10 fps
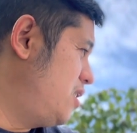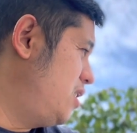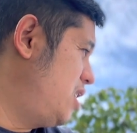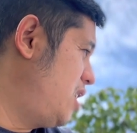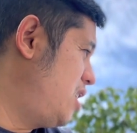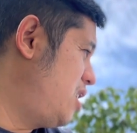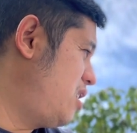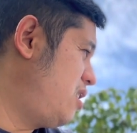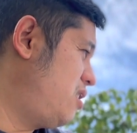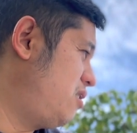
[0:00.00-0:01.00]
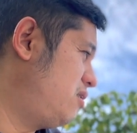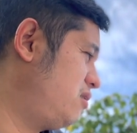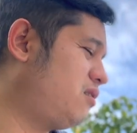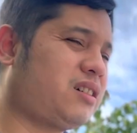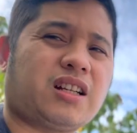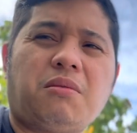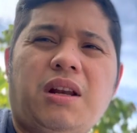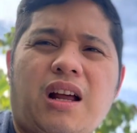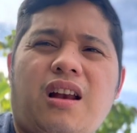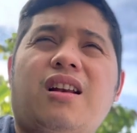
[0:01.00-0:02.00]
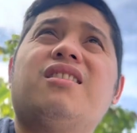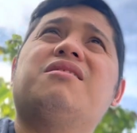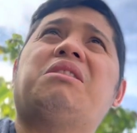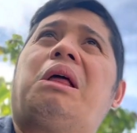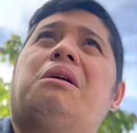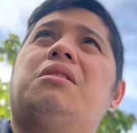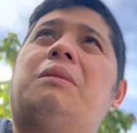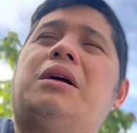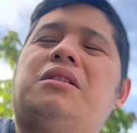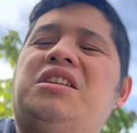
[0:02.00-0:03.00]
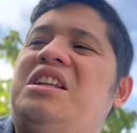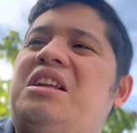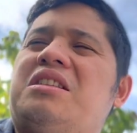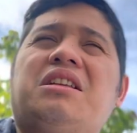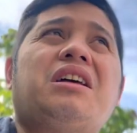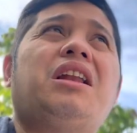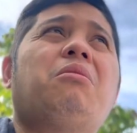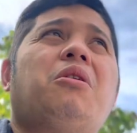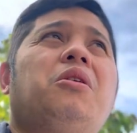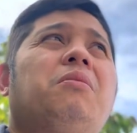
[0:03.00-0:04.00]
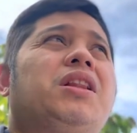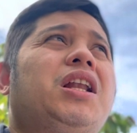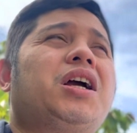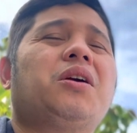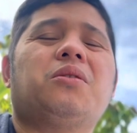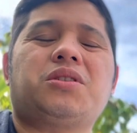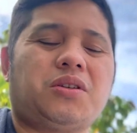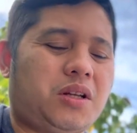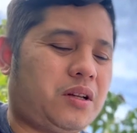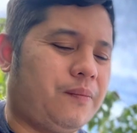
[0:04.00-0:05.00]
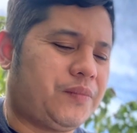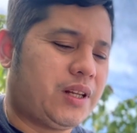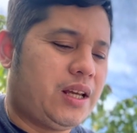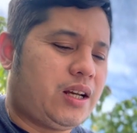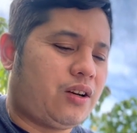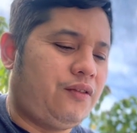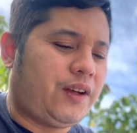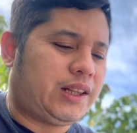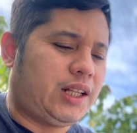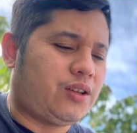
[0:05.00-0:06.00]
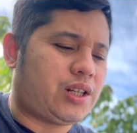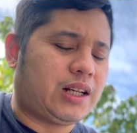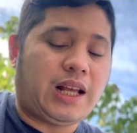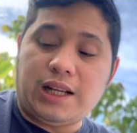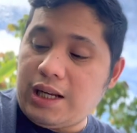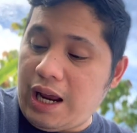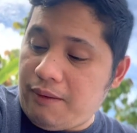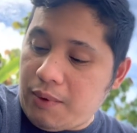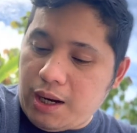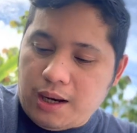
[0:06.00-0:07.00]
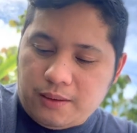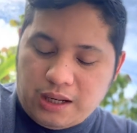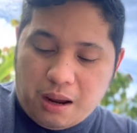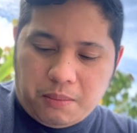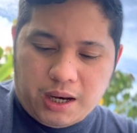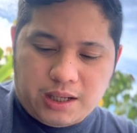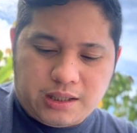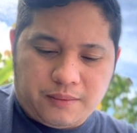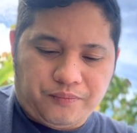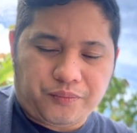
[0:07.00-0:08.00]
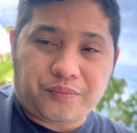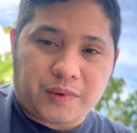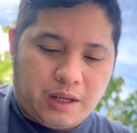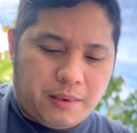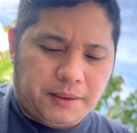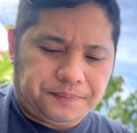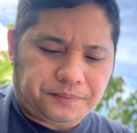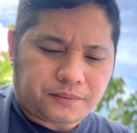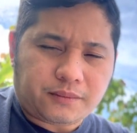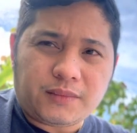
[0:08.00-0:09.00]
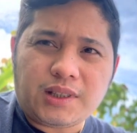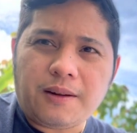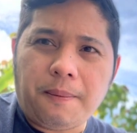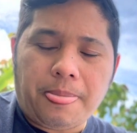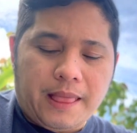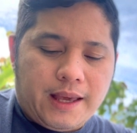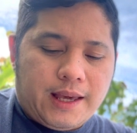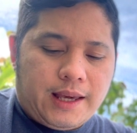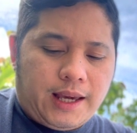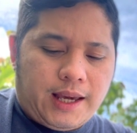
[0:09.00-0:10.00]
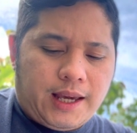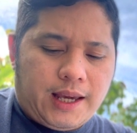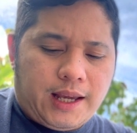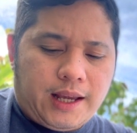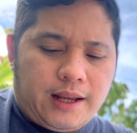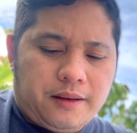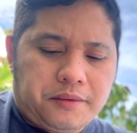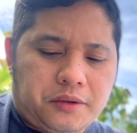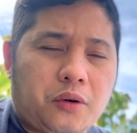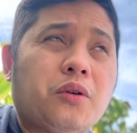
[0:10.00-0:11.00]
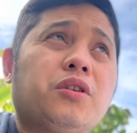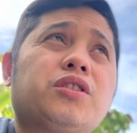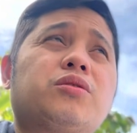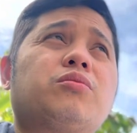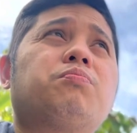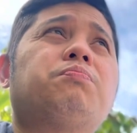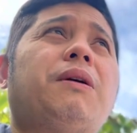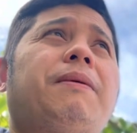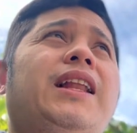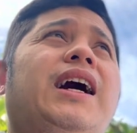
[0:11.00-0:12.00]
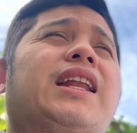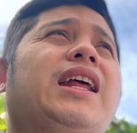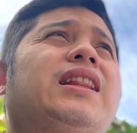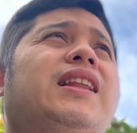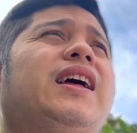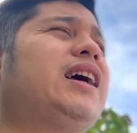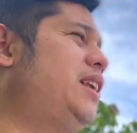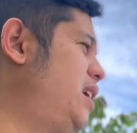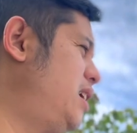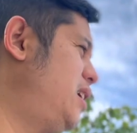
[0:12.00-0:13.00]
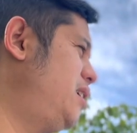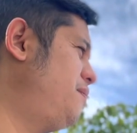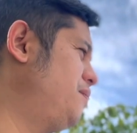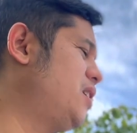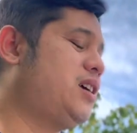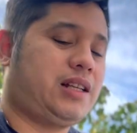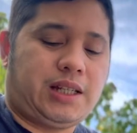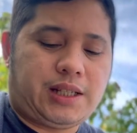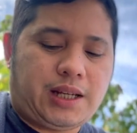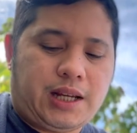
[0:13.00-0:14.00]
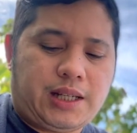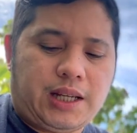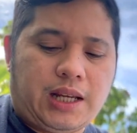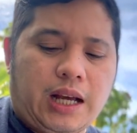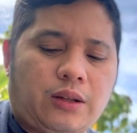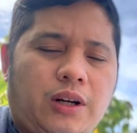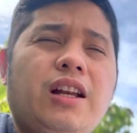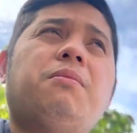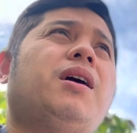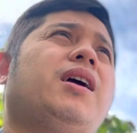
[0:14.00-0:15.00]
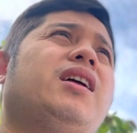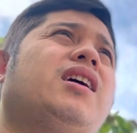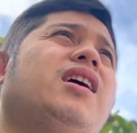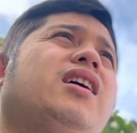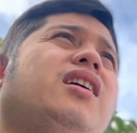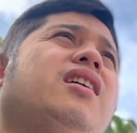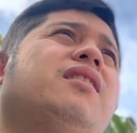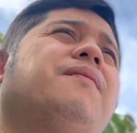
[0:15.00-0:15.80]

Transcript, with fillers: na criminal, 'di ba? Hindi natin alam ko ano ba talaga yung issue na 'yan. Convicted daw siya dahil sa libel, libels, 'di ba? Eh kung papala rin talaga na si si Attorney Libayan ay